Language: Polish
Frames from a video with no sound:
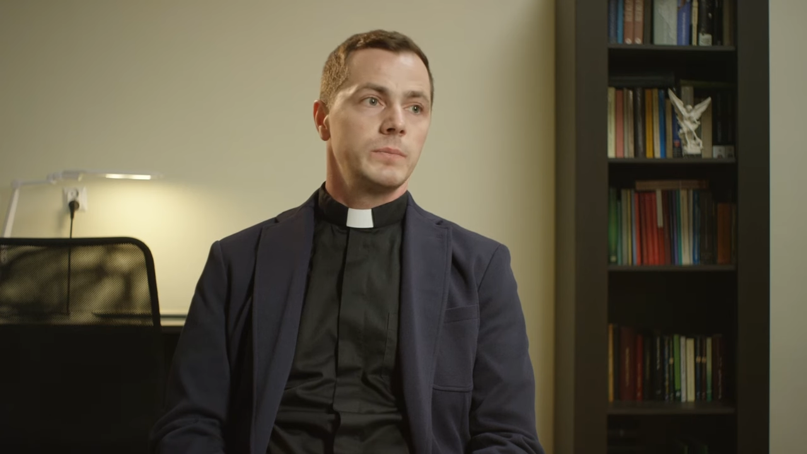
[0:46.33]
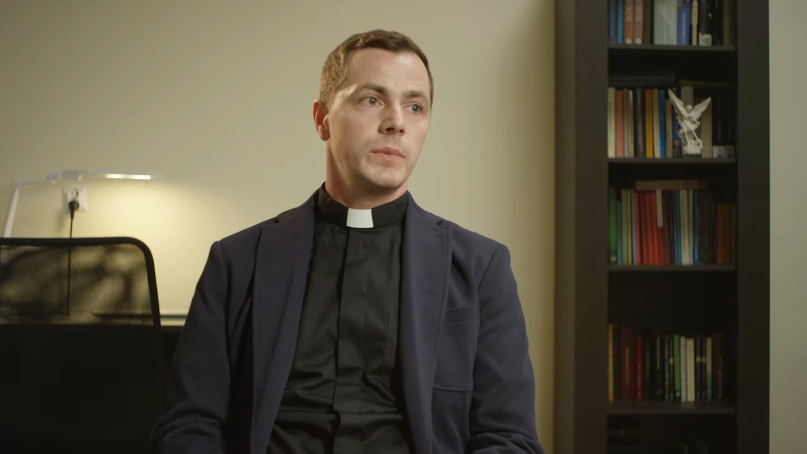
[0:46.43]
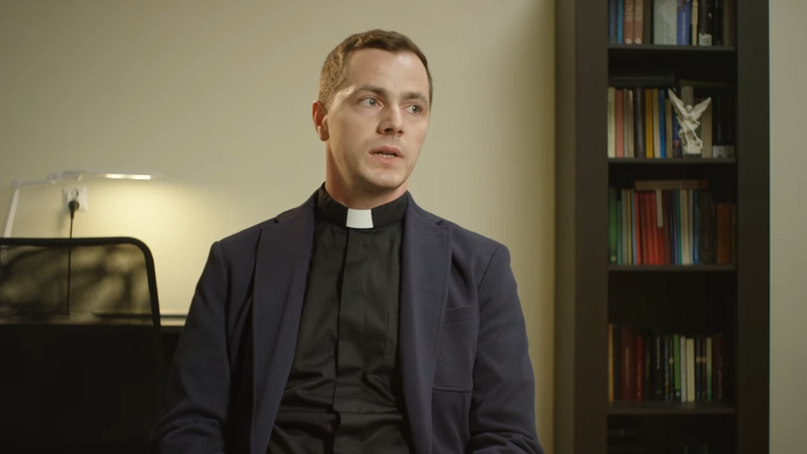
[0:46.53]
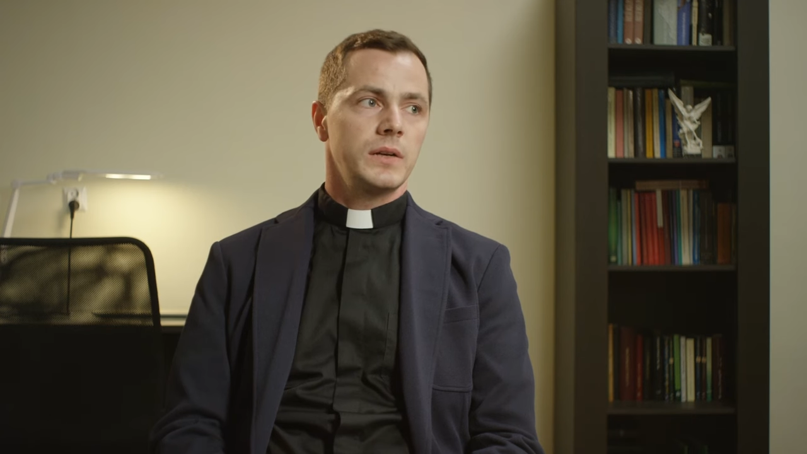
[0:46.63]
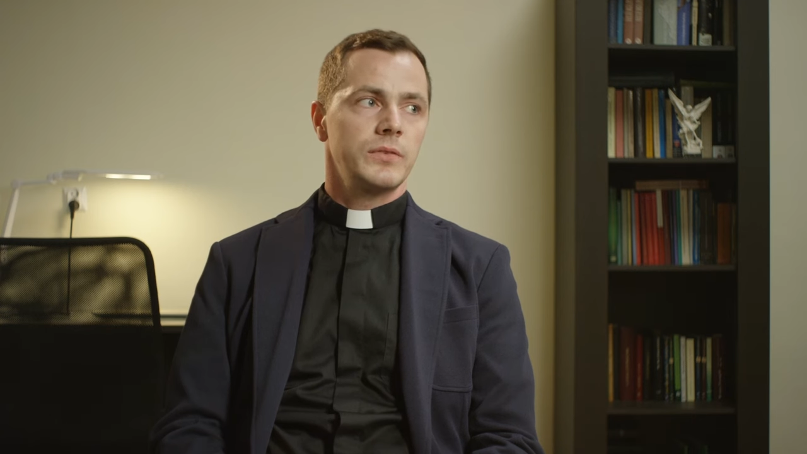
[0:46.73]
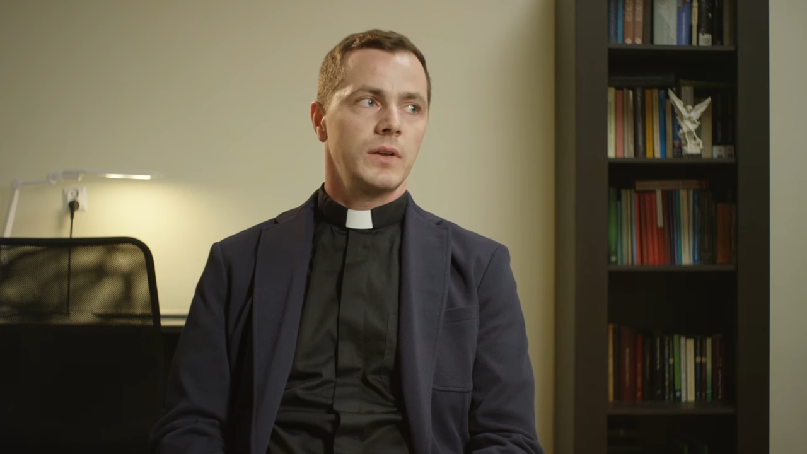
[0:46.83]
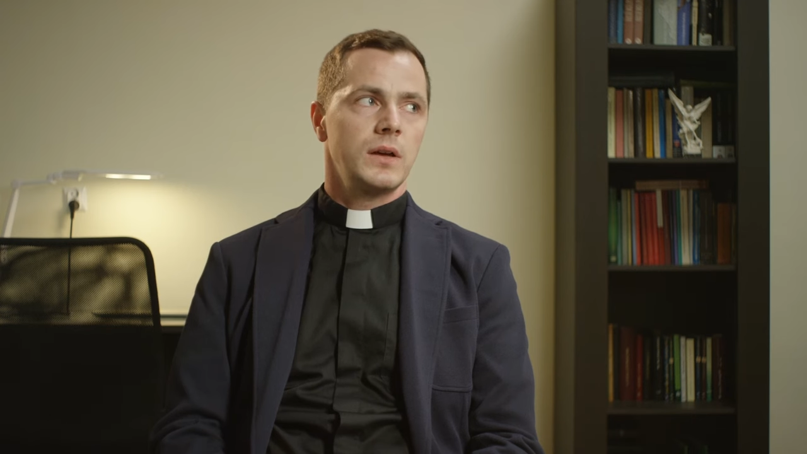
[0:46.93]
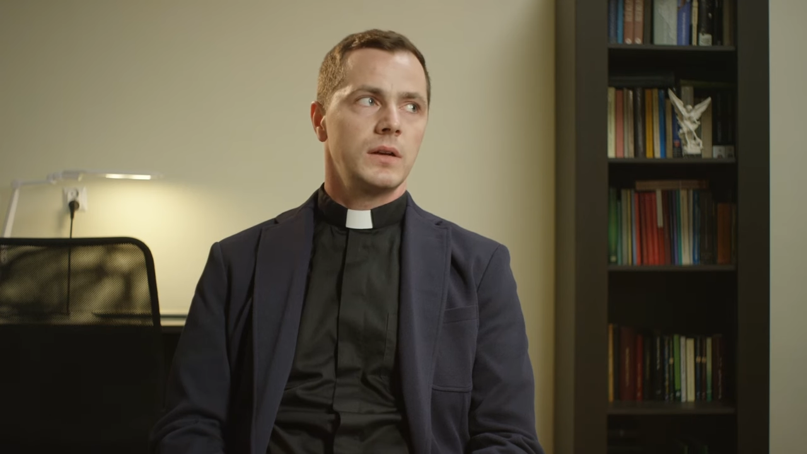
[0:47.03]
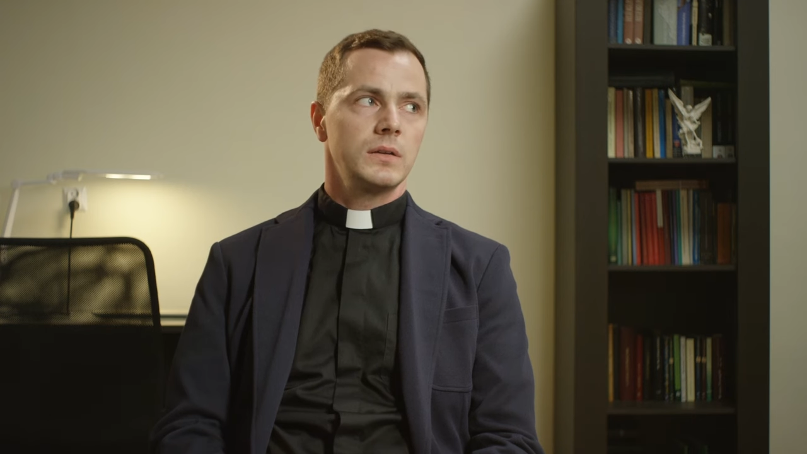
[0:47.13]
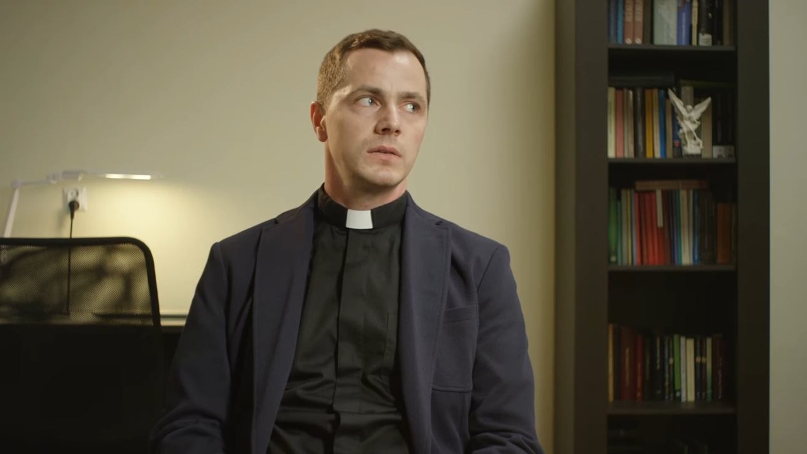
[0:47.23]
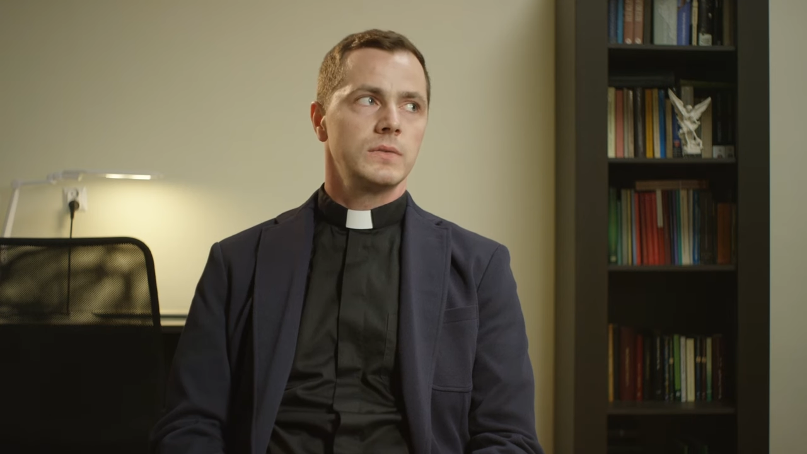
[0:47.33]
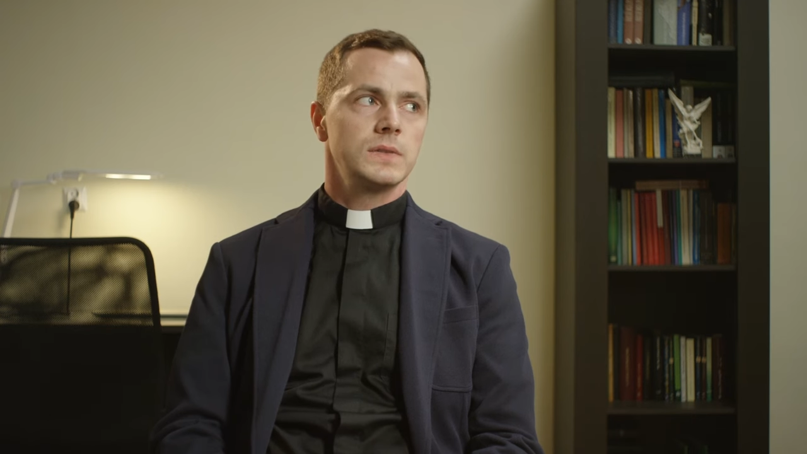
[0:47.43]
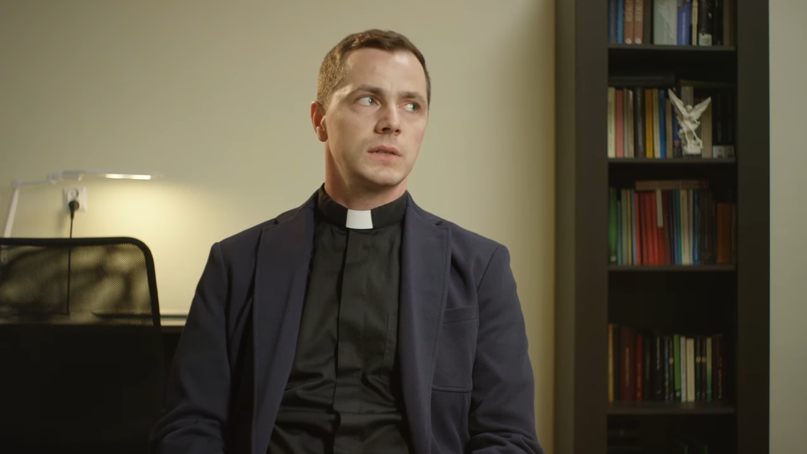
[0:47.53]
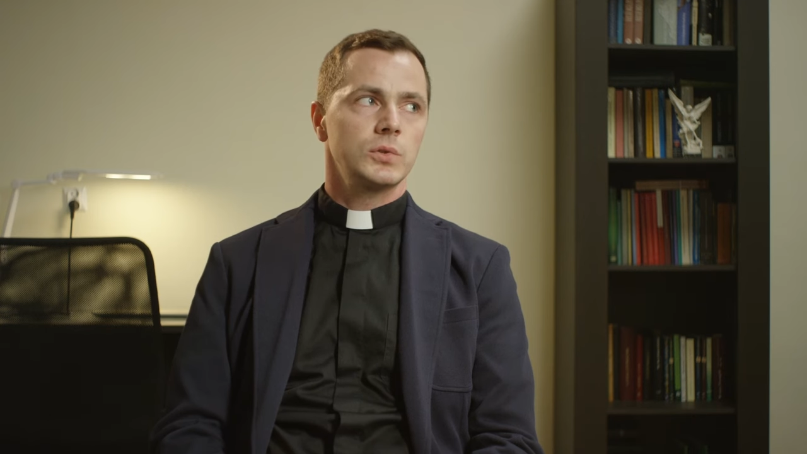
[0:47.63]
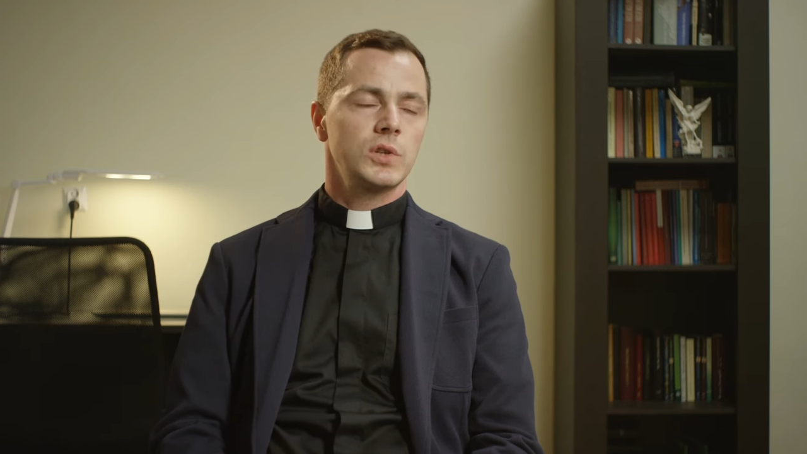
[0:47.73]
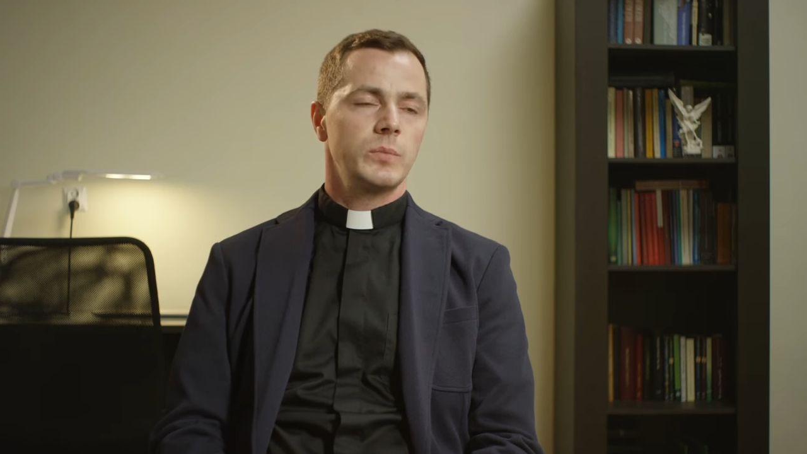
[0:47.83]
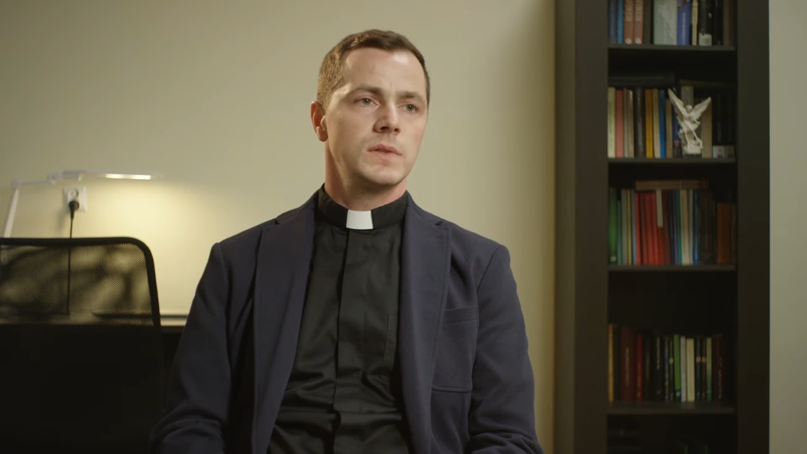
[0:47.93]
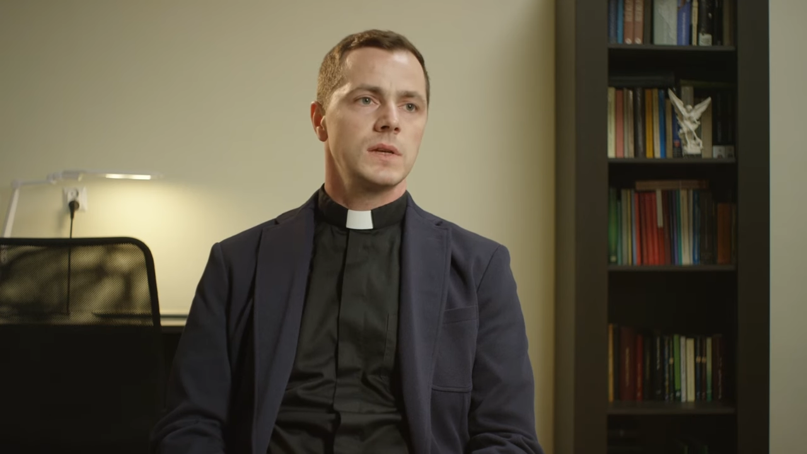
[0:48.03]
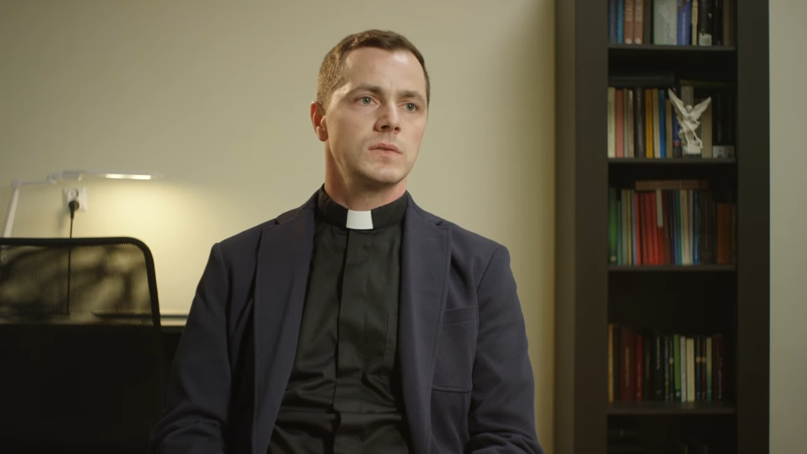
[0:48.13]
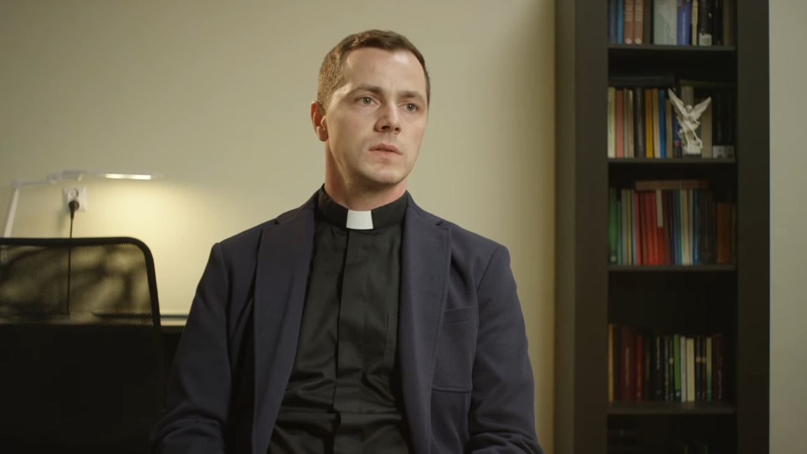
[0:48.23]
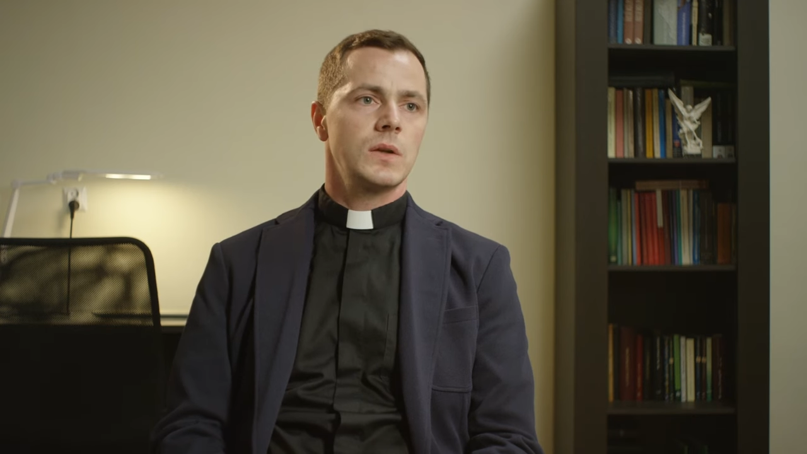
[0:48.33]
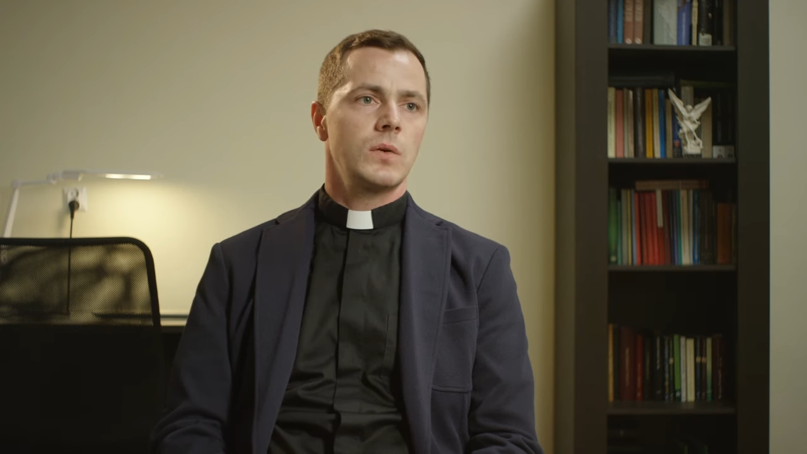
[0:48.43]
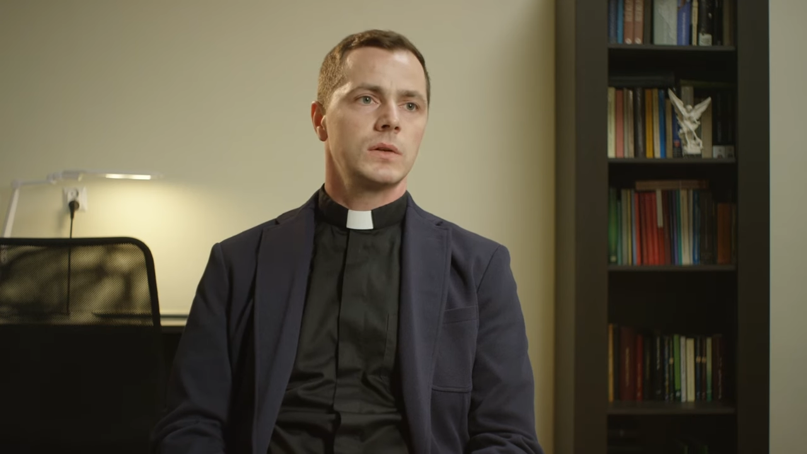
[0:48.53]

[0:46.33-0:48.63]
parafia w Starokrzepisach została